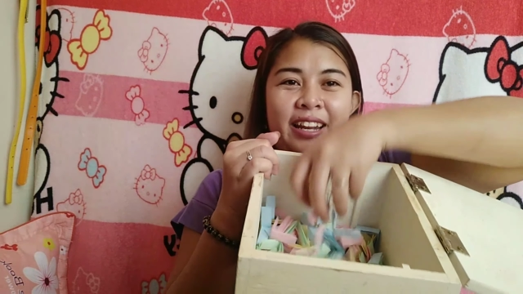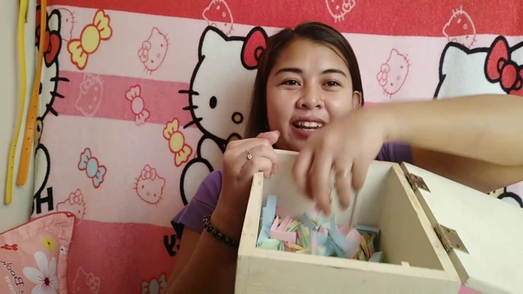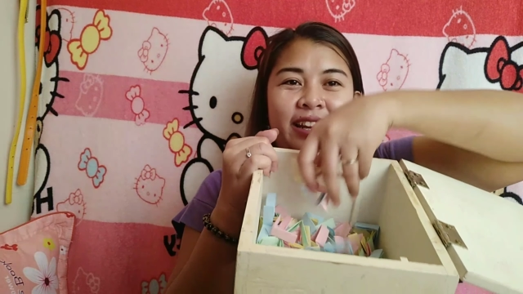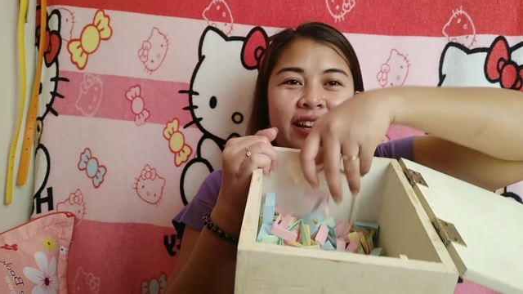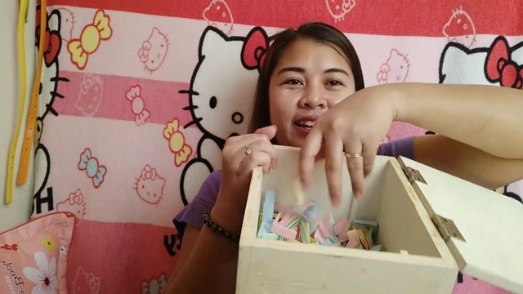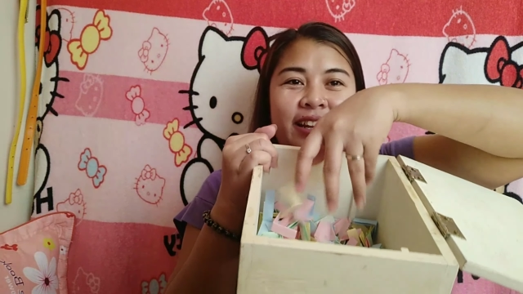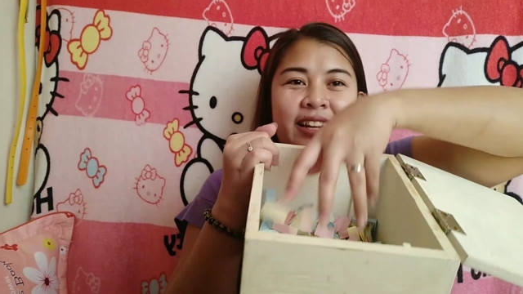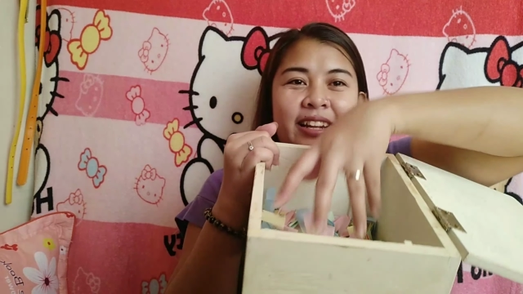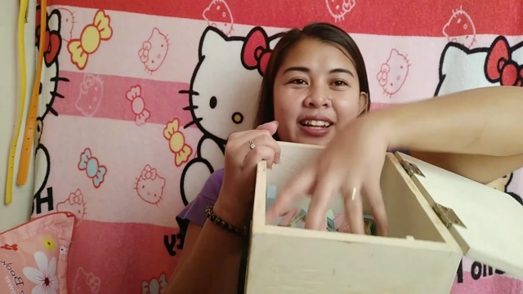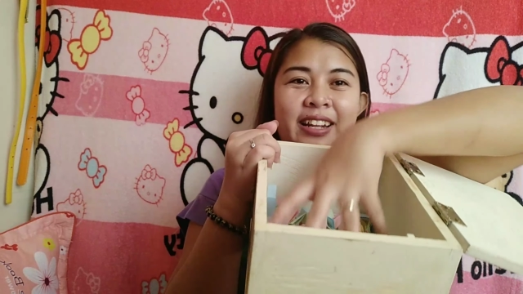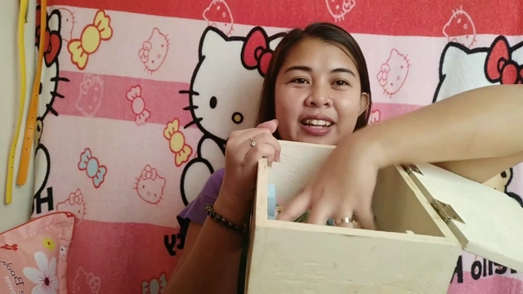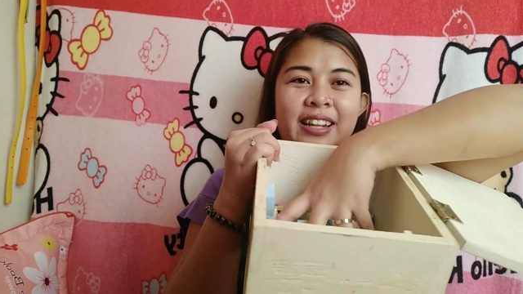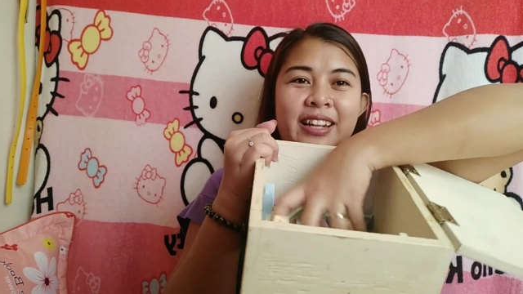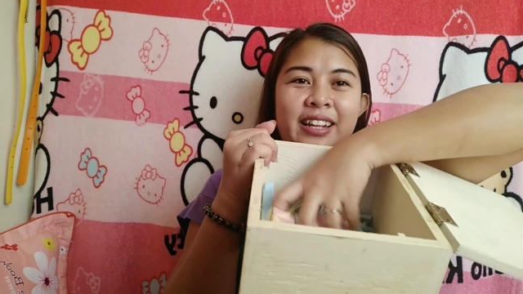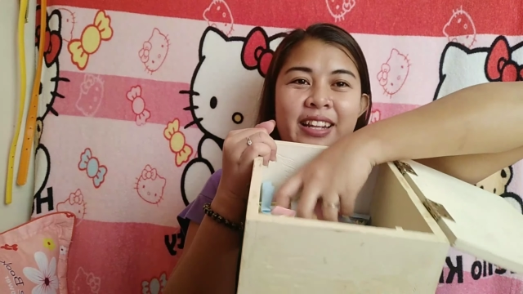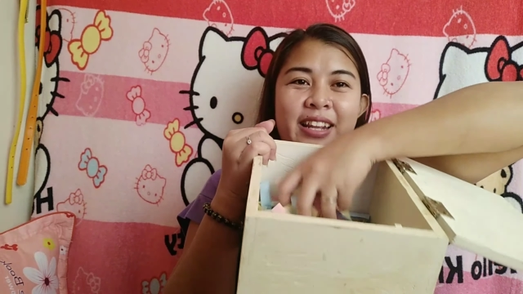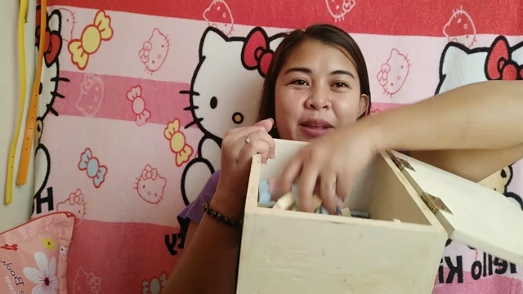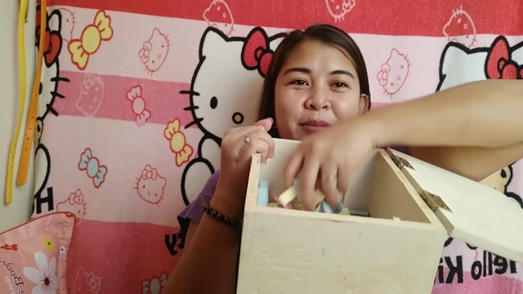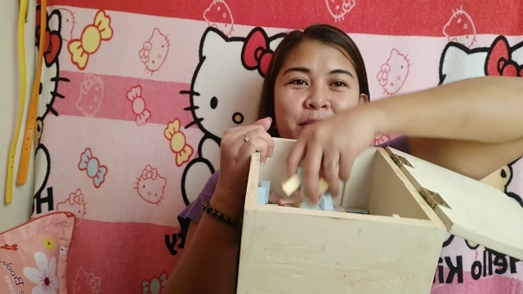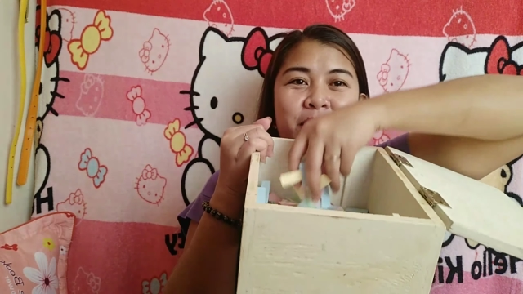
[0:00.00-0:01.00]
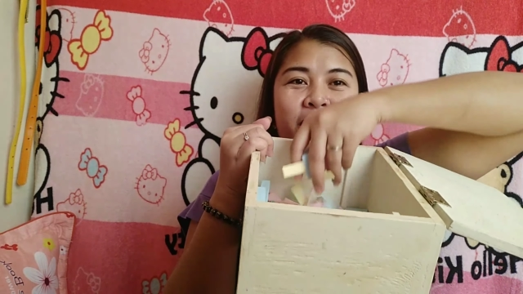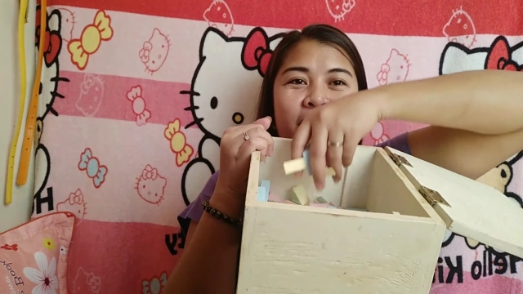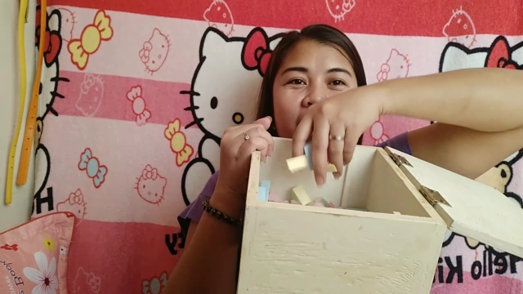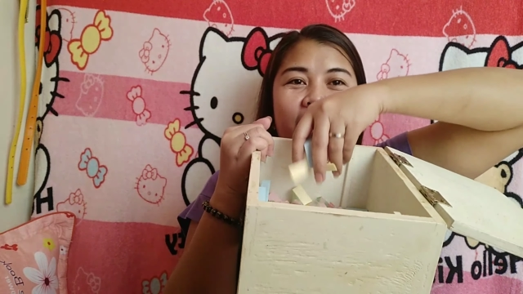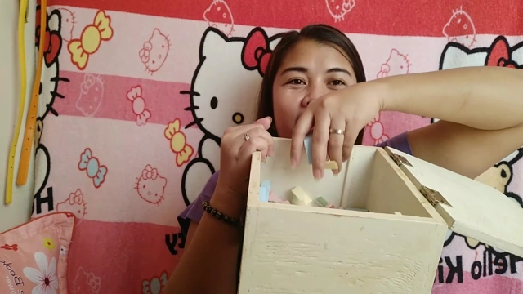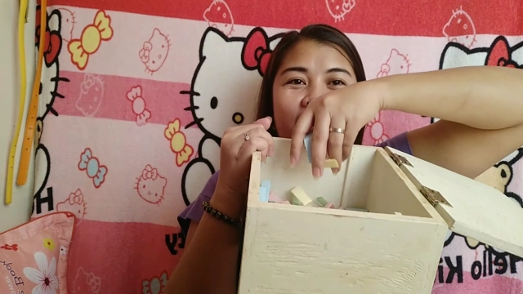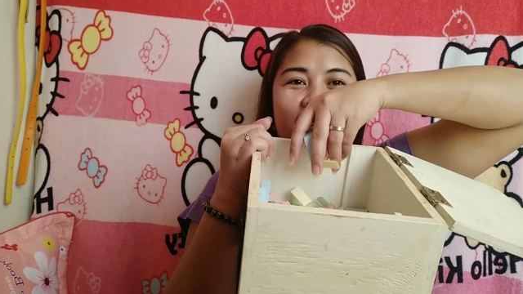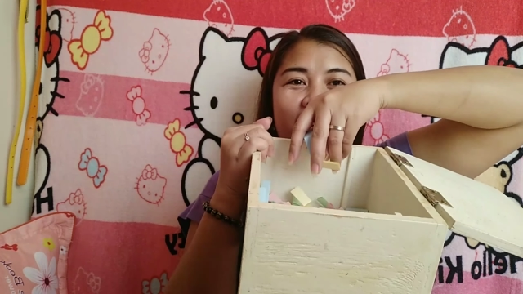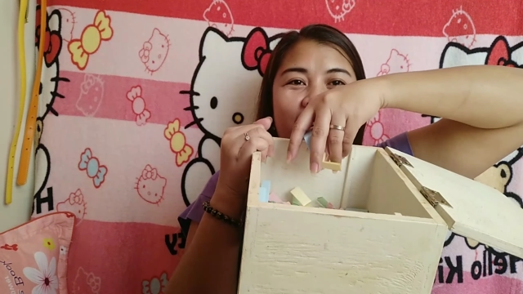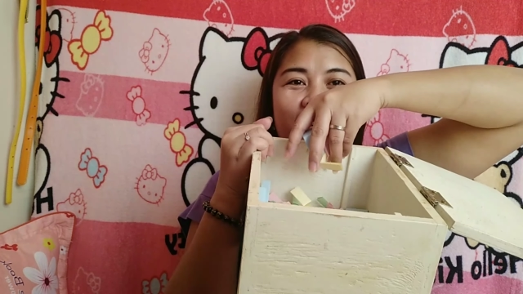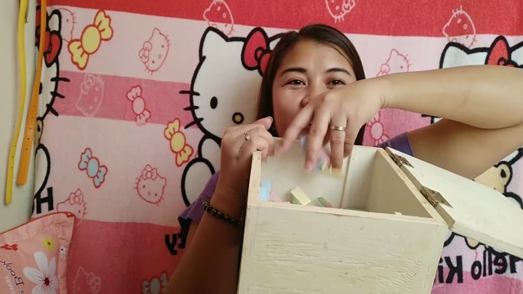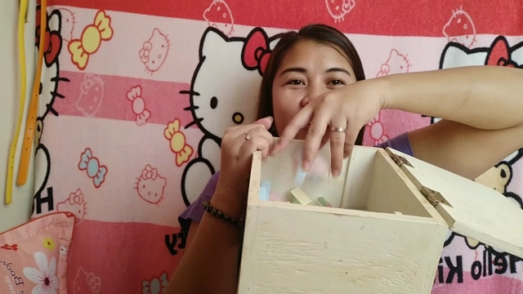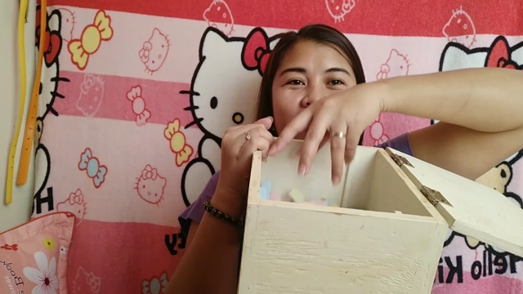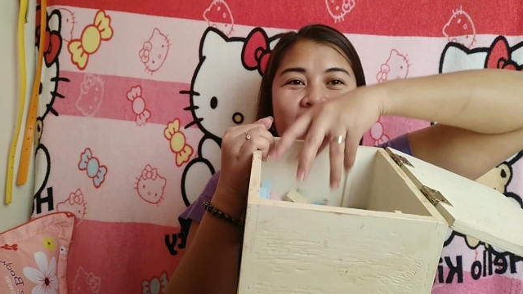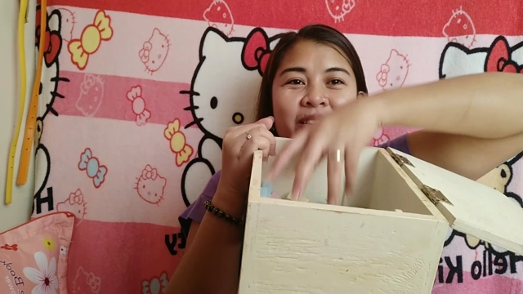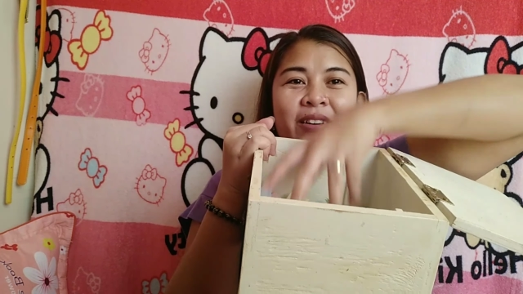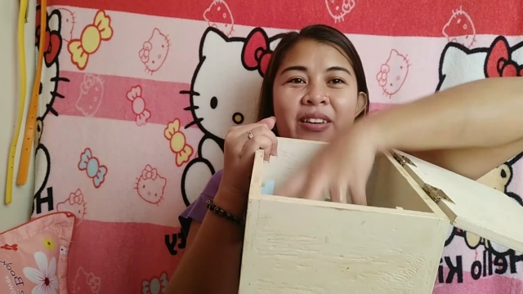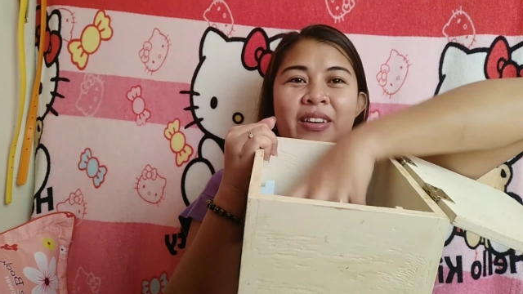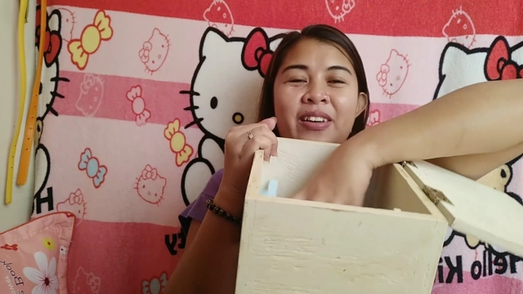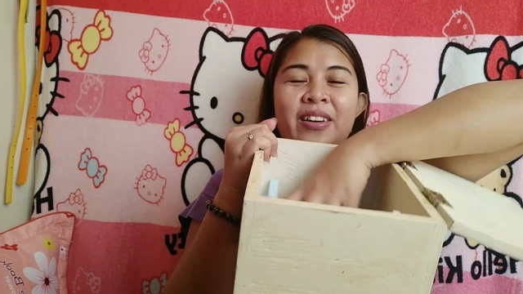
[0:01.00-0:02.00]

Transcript: ba diba? Oh.